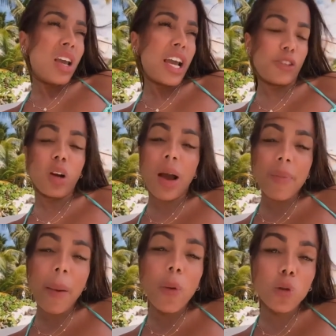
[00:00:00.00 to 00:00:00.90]
Esto
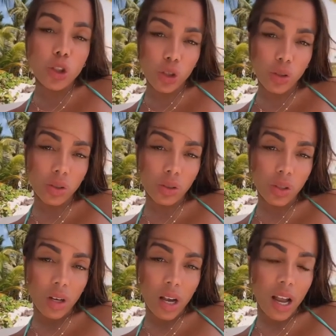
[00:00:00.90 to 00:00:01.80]
cambia mucho
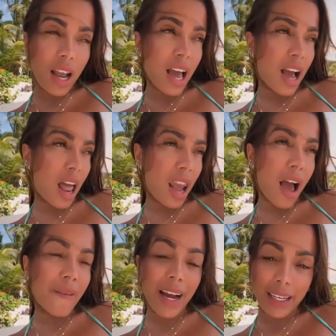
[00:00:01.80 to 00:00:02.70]

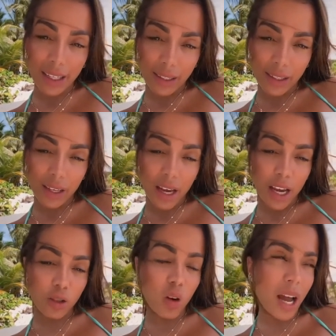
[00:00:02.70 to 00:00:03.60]
las vainas,
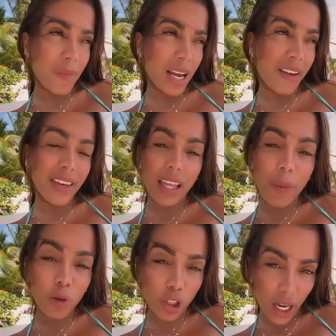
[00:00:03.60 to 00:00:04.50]
esto cambia la vida de
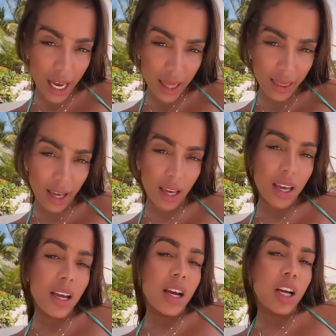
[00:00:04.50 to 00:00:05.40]
mucha gente,
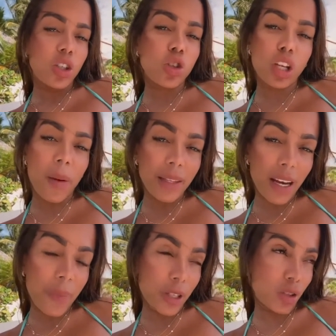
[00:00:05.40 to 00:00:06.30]
no solamente
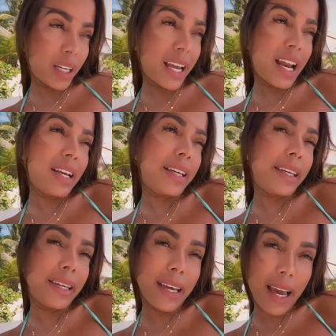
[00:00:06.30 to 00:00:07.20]
la persona que él
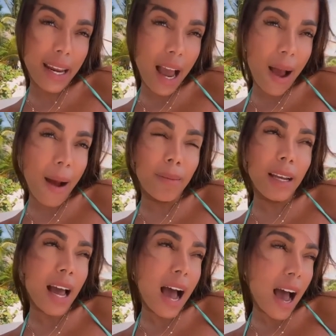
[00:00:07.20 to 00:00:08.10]
quería
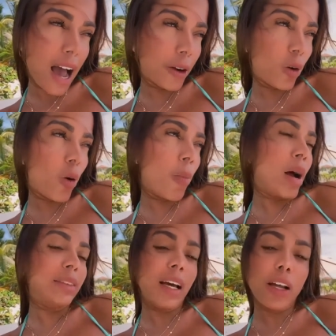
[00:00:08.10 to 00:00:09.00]
hablar o
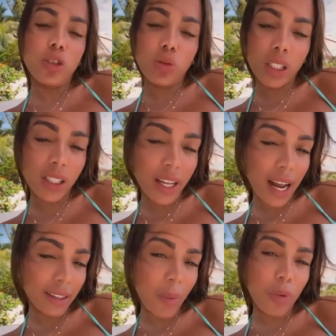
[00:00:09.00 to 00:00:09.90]
mandar su
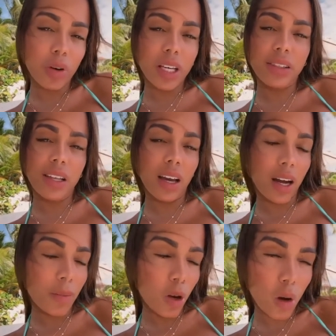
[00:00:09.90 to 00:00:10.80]
indirecta por
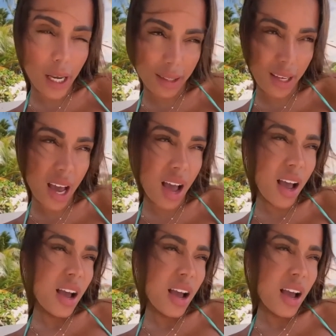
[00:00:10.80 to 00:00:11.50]
Instagram, lo que sea.